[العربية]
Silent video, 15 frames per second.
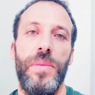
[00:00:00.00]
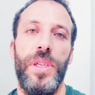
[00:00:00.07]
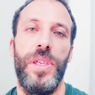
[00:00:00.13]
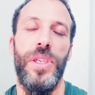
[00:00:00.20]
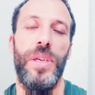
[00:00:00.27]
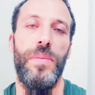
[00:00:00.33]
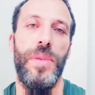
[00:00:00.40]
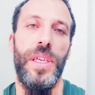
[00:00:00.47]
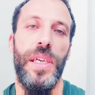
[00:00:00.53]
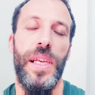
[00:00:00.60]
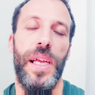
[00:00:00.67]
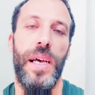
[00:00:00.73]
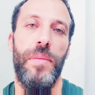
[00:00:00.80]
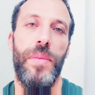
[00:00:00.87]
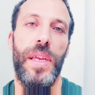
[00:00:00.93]
من
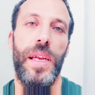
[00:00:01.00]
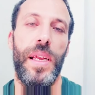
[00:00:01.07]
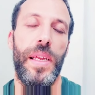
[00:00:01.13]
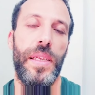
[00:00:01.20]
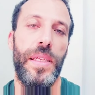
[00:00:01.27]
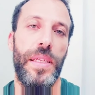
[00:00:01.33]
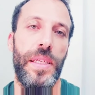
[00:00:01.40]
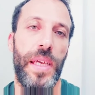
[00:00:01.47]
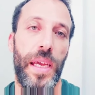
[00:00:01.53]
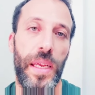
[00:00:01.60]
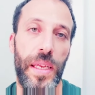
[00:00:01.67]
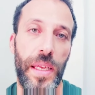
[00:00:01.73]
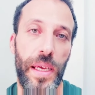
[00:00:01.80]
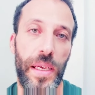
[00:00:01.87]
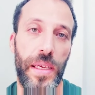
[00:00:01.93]
جميع الأمراض التي هي
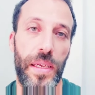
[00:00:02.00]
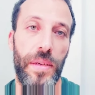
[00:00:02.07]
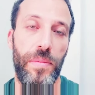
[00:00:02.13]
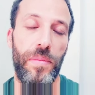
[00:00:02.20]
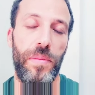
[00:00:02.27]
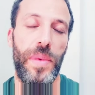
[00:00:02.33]
عندك